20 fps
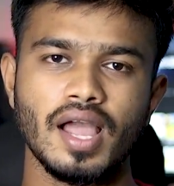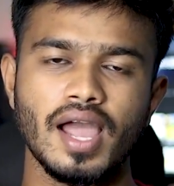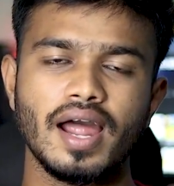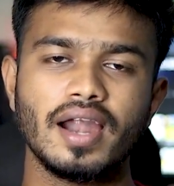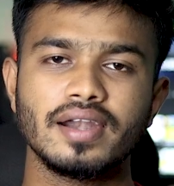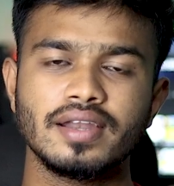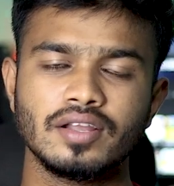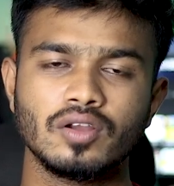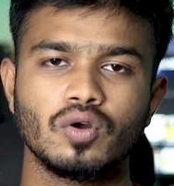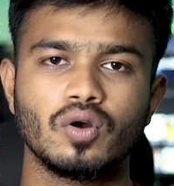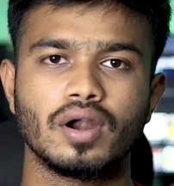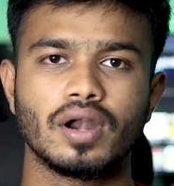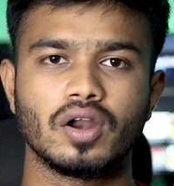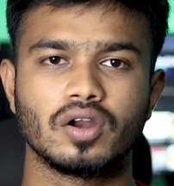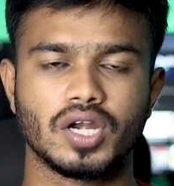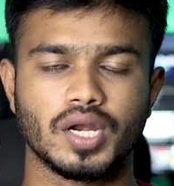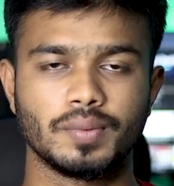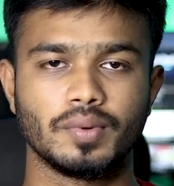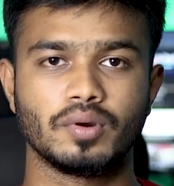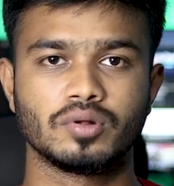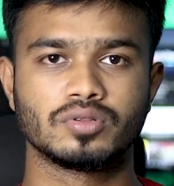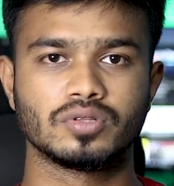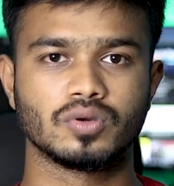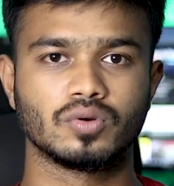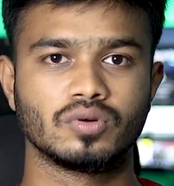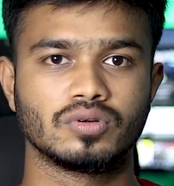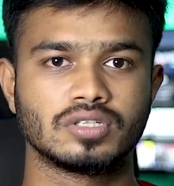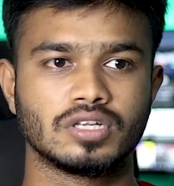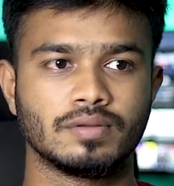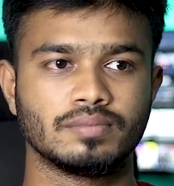আর্নিং করার একটা ব্যবস্থা
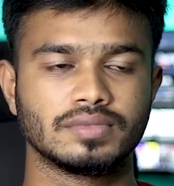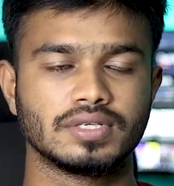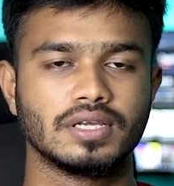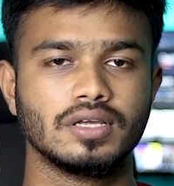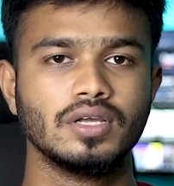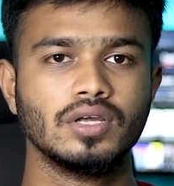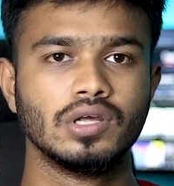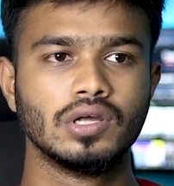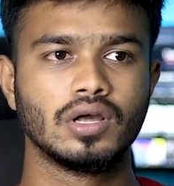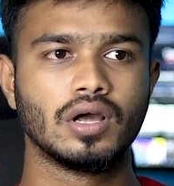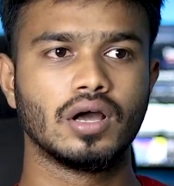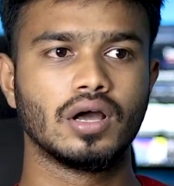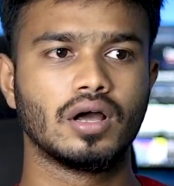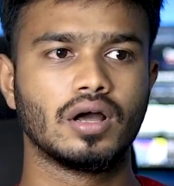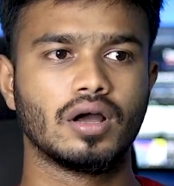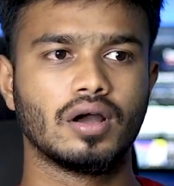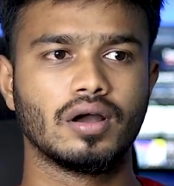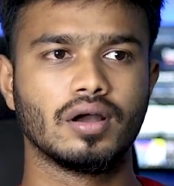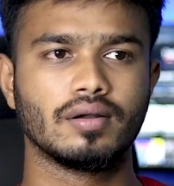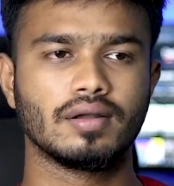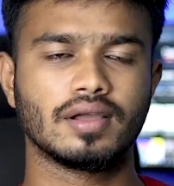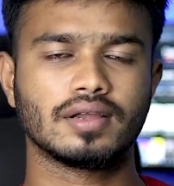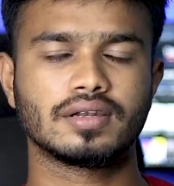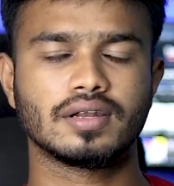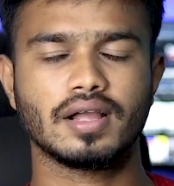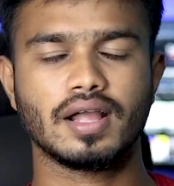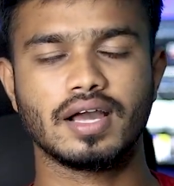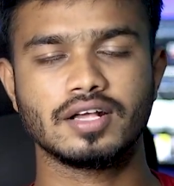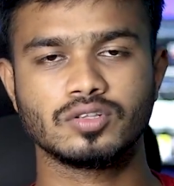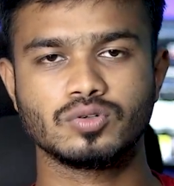করছিলাম যে একটা
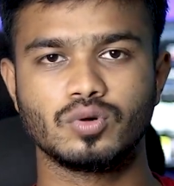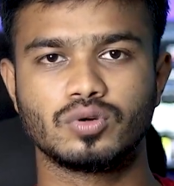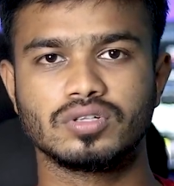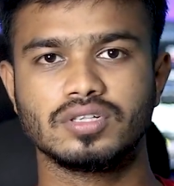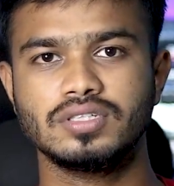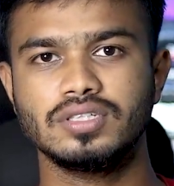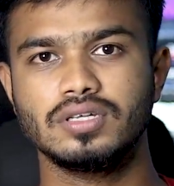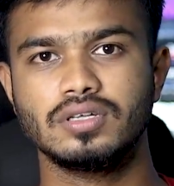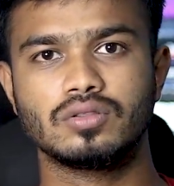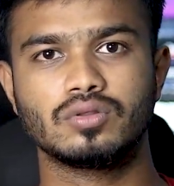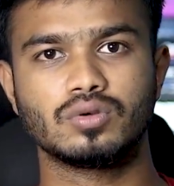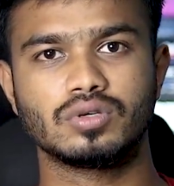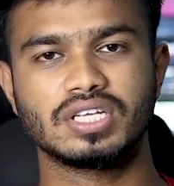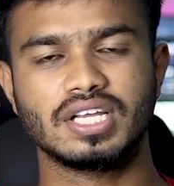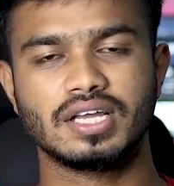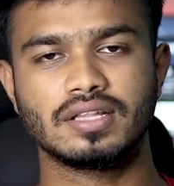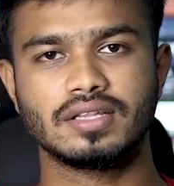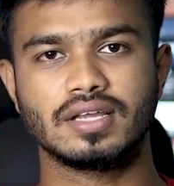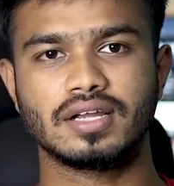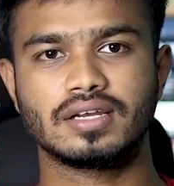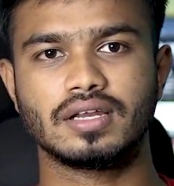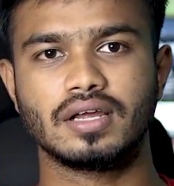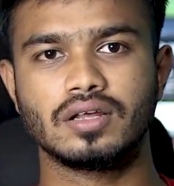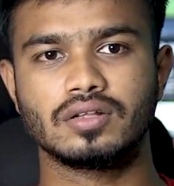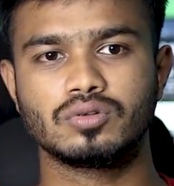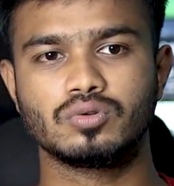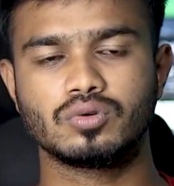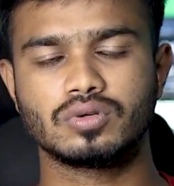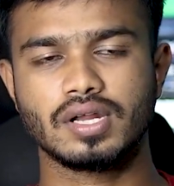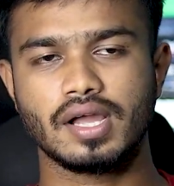কাজ করতেছি তো সেখান থেকে একটা
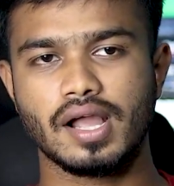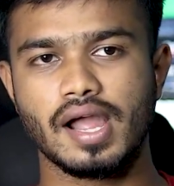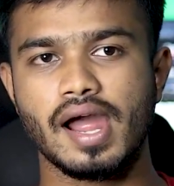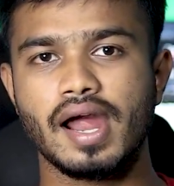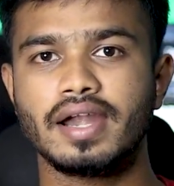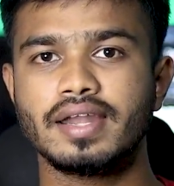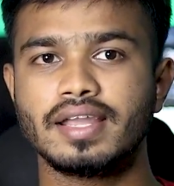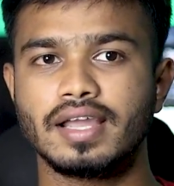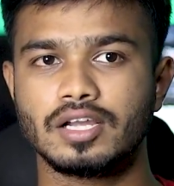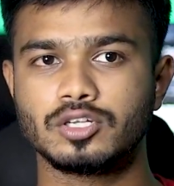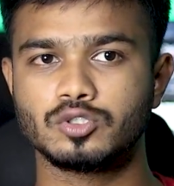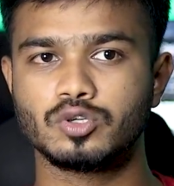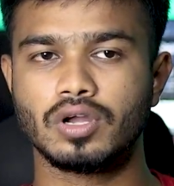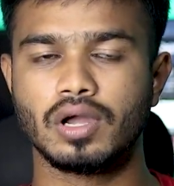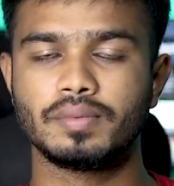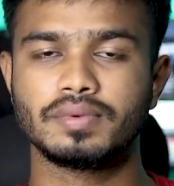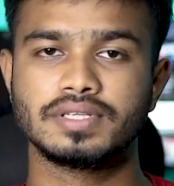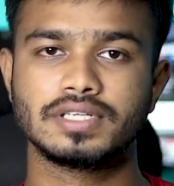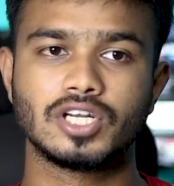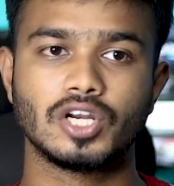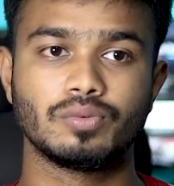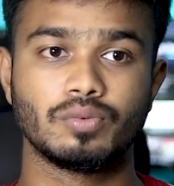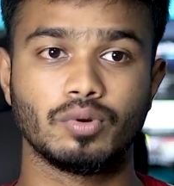টুকটাক আর্নিং আসুক আমি সেটার